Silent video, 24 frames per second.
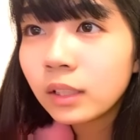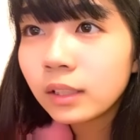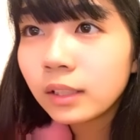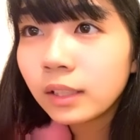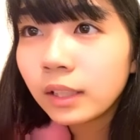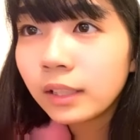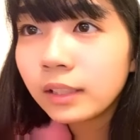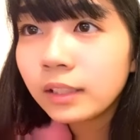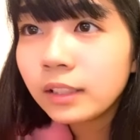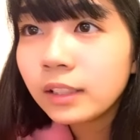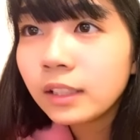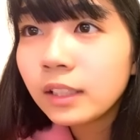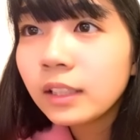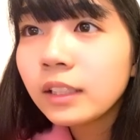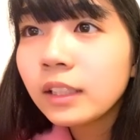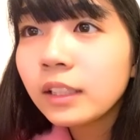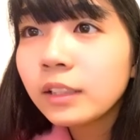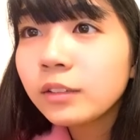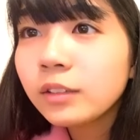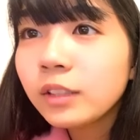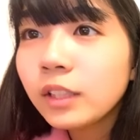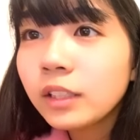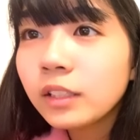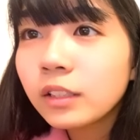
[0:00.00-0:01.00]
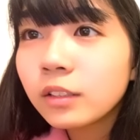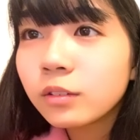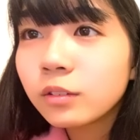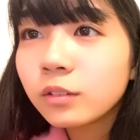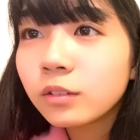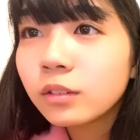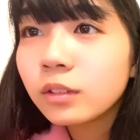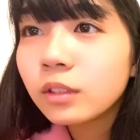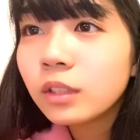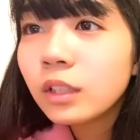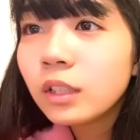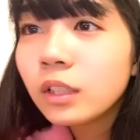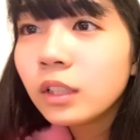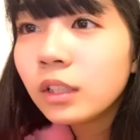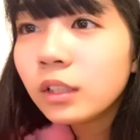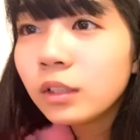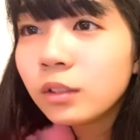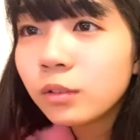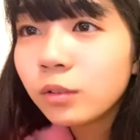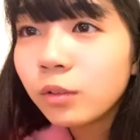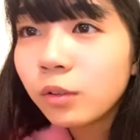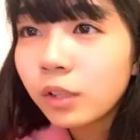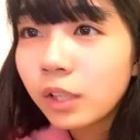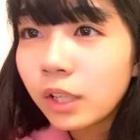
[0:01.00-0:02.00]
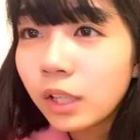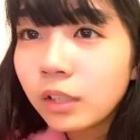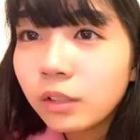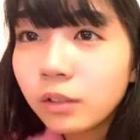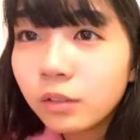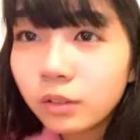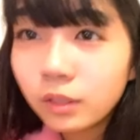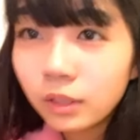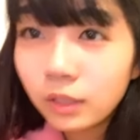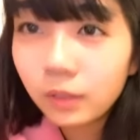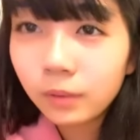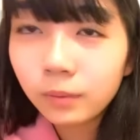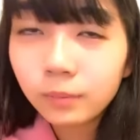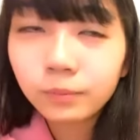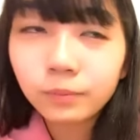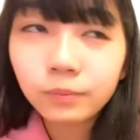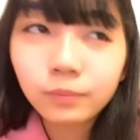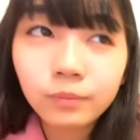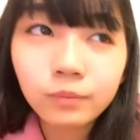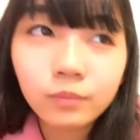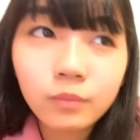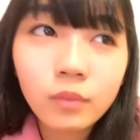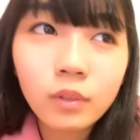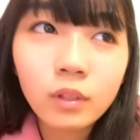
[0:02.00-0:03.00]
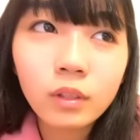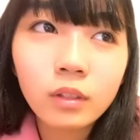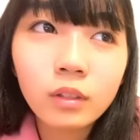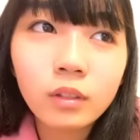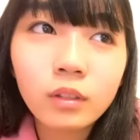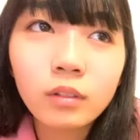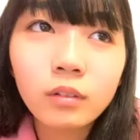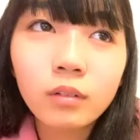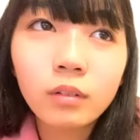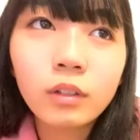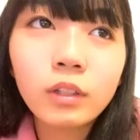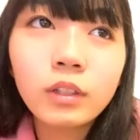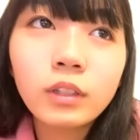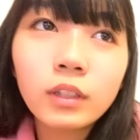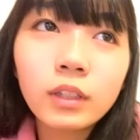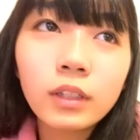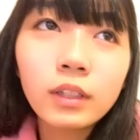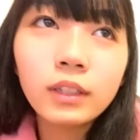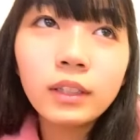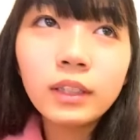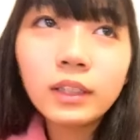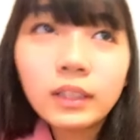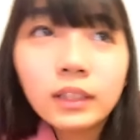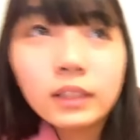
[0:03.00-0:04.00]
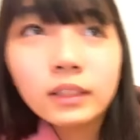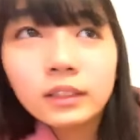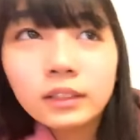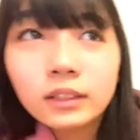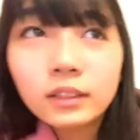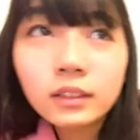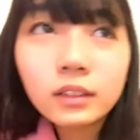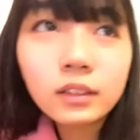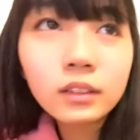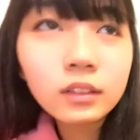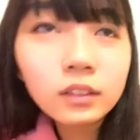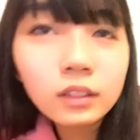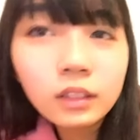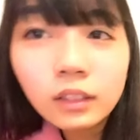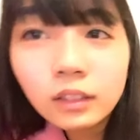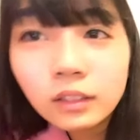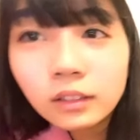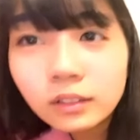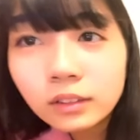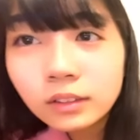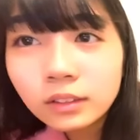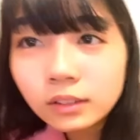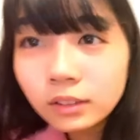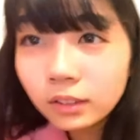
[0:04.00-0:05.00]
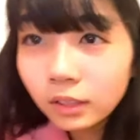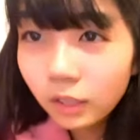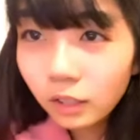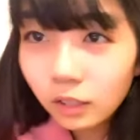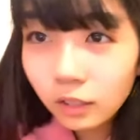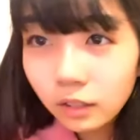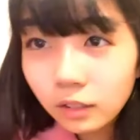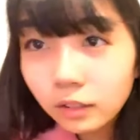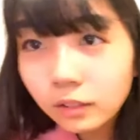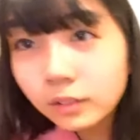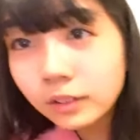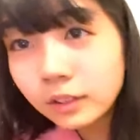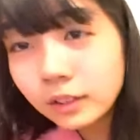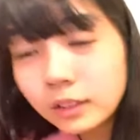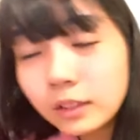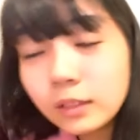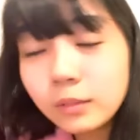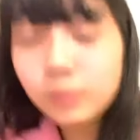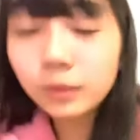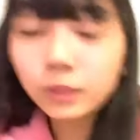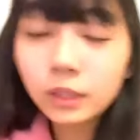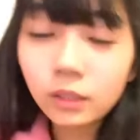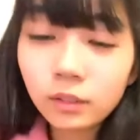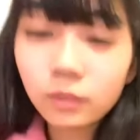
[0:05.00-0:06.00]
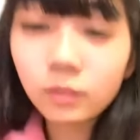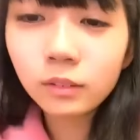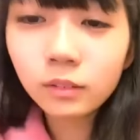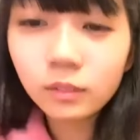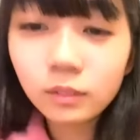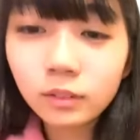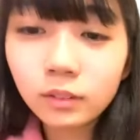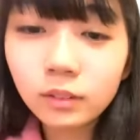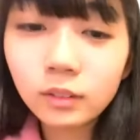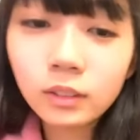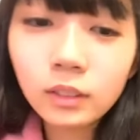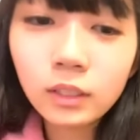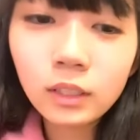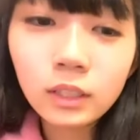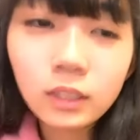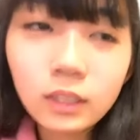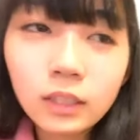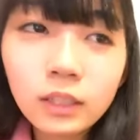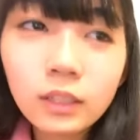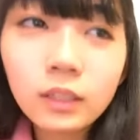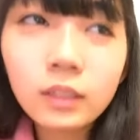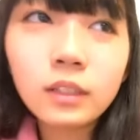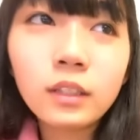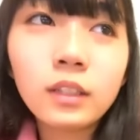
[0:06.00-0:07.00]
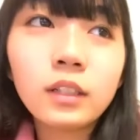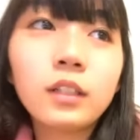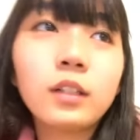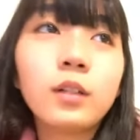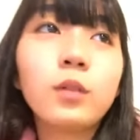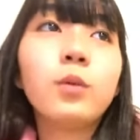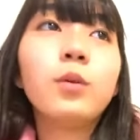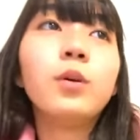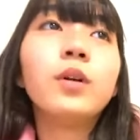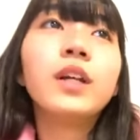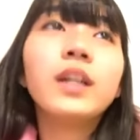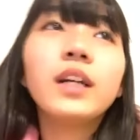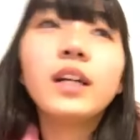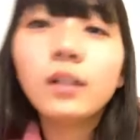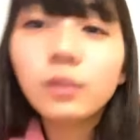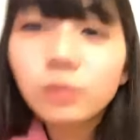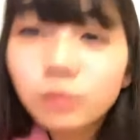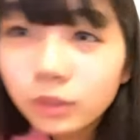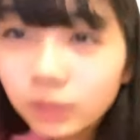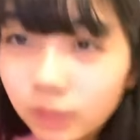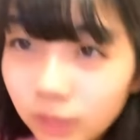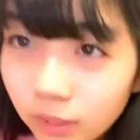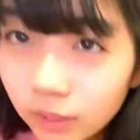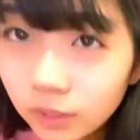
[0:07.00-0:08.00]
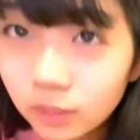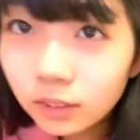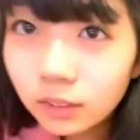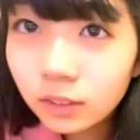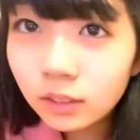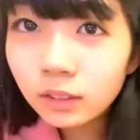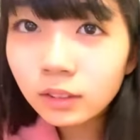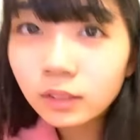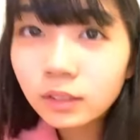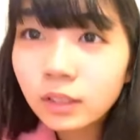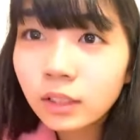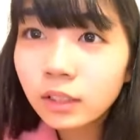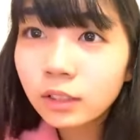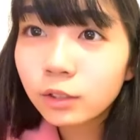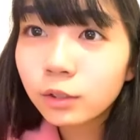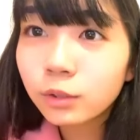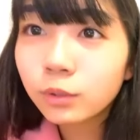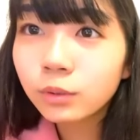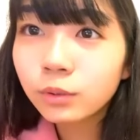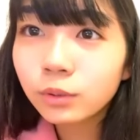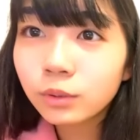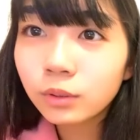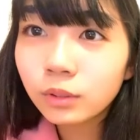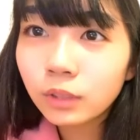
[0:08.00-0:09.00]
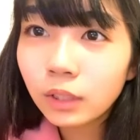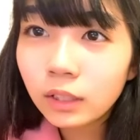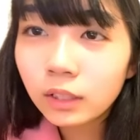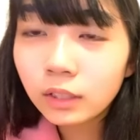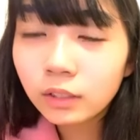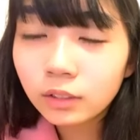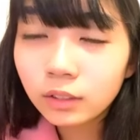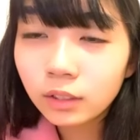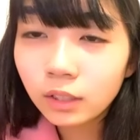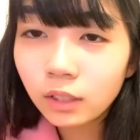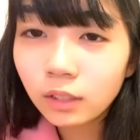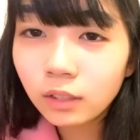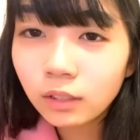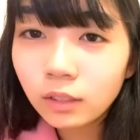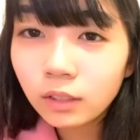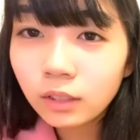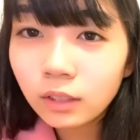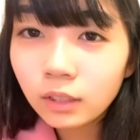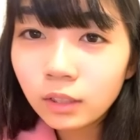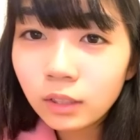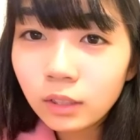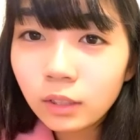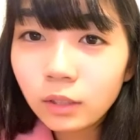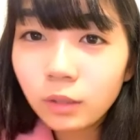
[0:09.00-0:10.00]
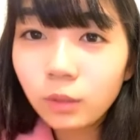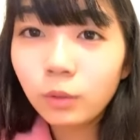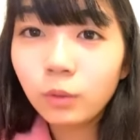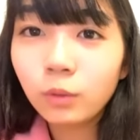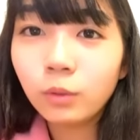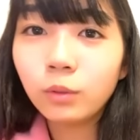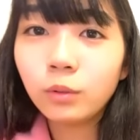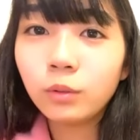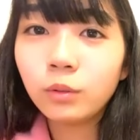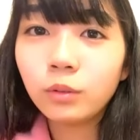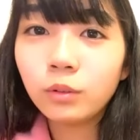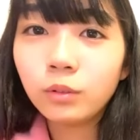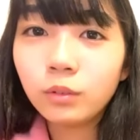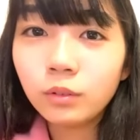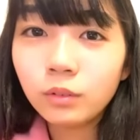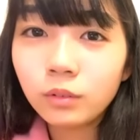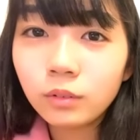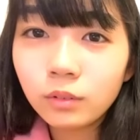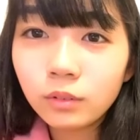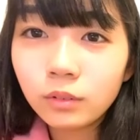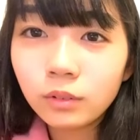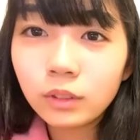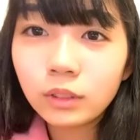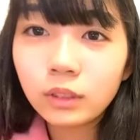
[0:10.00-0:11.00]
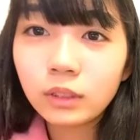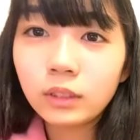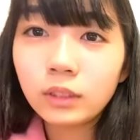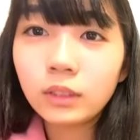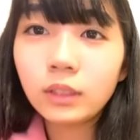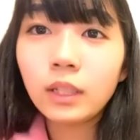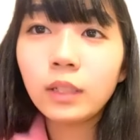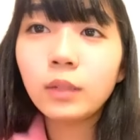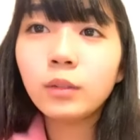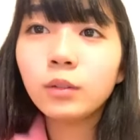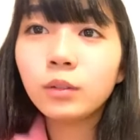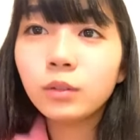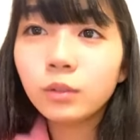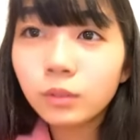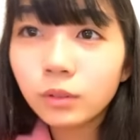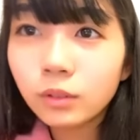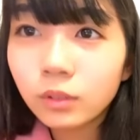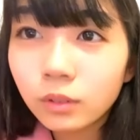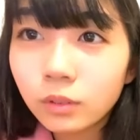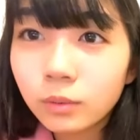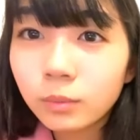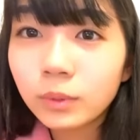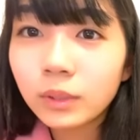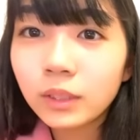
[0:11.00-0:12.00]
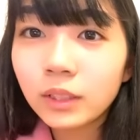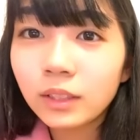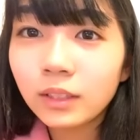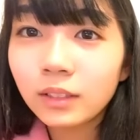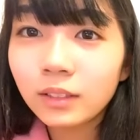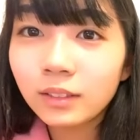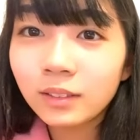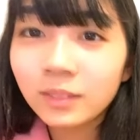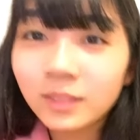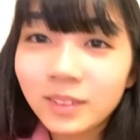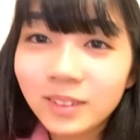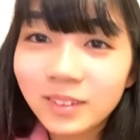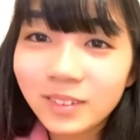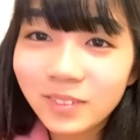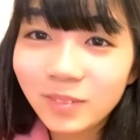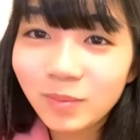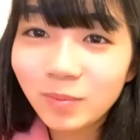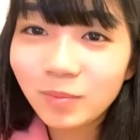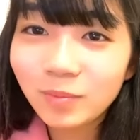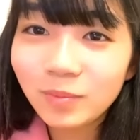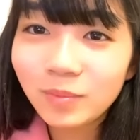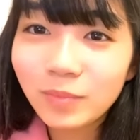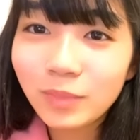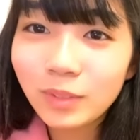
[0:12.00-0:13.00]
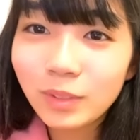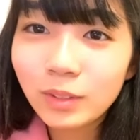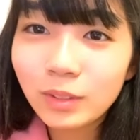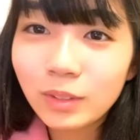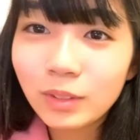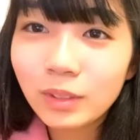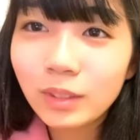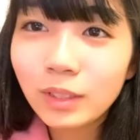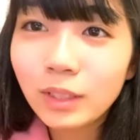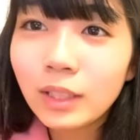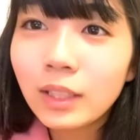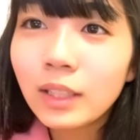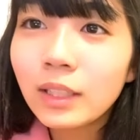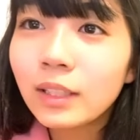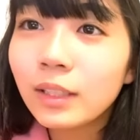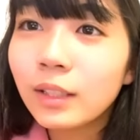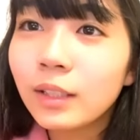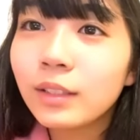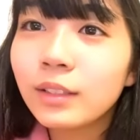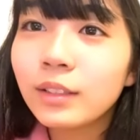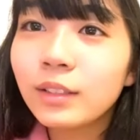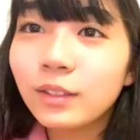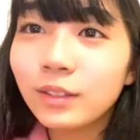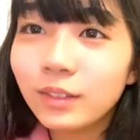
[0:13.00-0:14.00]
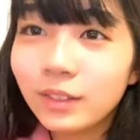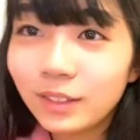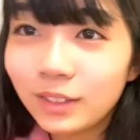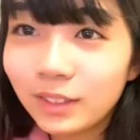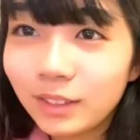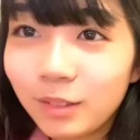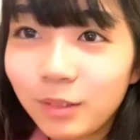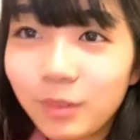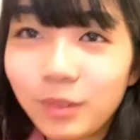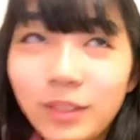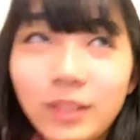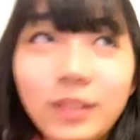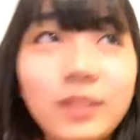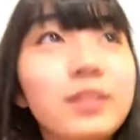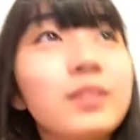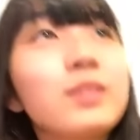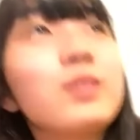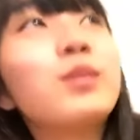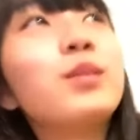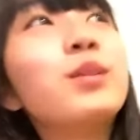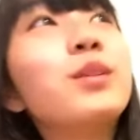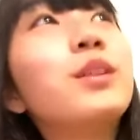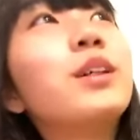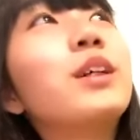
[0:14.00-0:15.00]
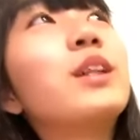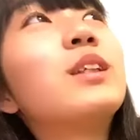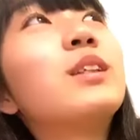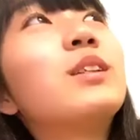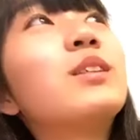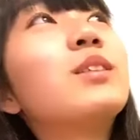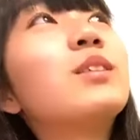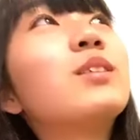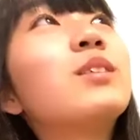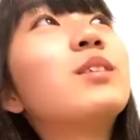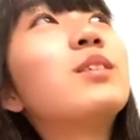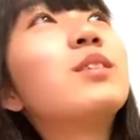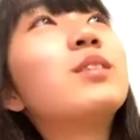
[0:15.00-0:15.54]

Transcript: 第2なんか愉快な動きあるよねんこの1234みたいななんかこれが多いですちょていうんですかこう前後運動みたいななんていうんですかこれこういうやつ